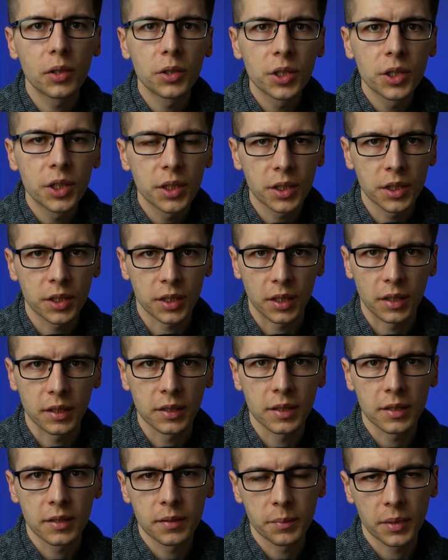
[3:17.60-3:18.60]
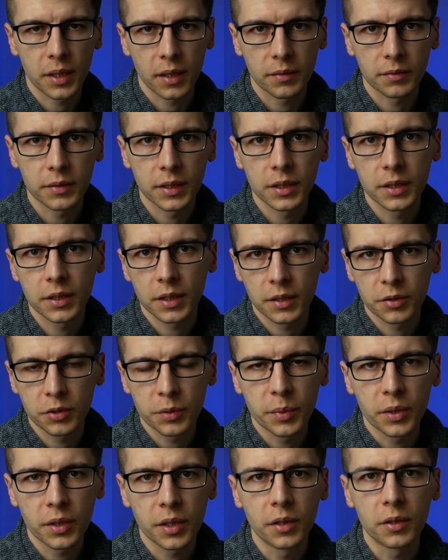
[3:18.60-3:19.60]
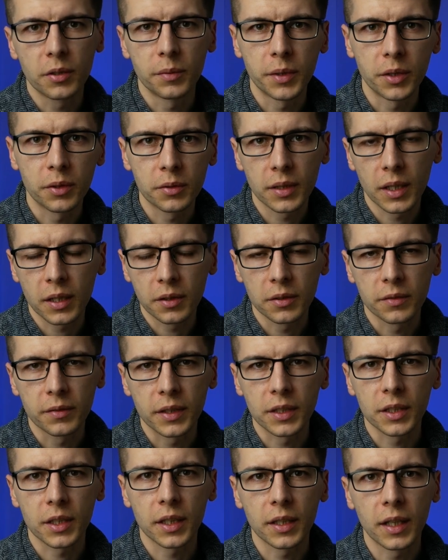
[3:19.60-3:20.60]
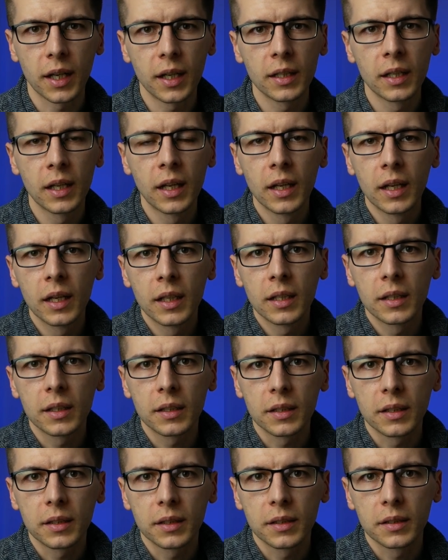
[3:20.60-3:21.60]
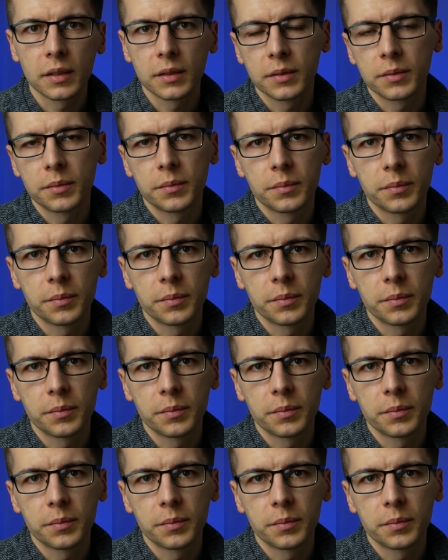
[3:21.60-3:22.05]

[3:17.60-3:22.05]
oczyszczacz sprawi, że już po kilku minutach odwietrzenia yy,